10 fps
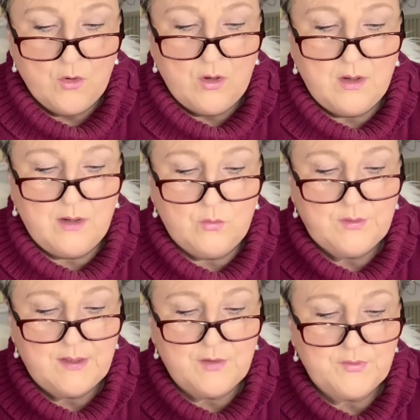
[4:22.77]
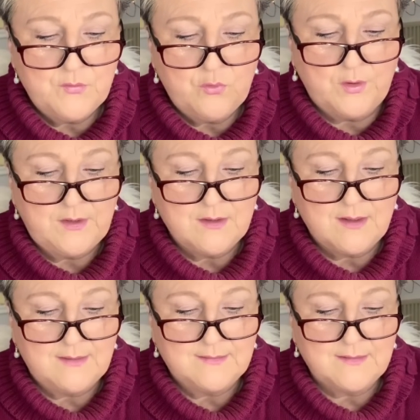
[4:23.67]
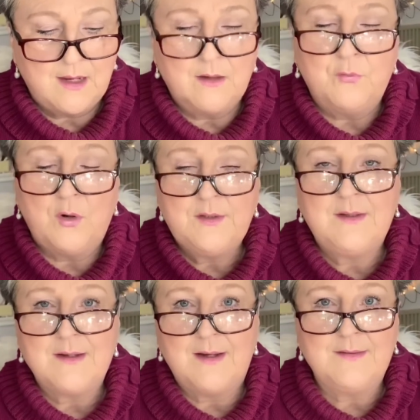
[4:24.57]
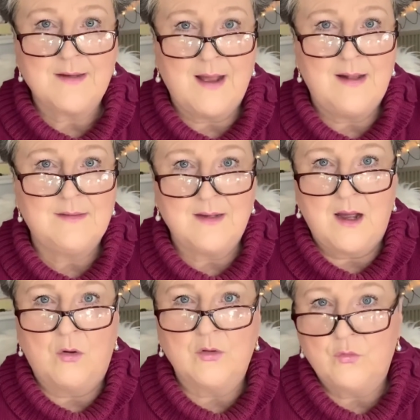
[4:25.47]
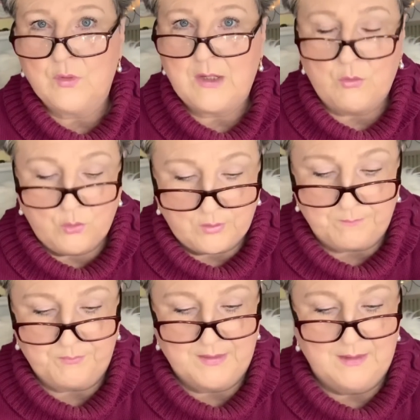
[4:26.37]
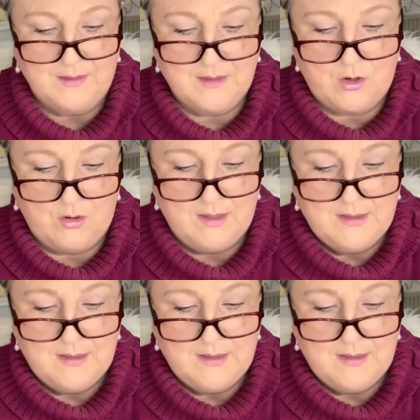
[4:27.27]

äh, und hilft den Feuchtigkeits der, Feuchtigkeitsgehalt der Haut zu erhöhen. Genau.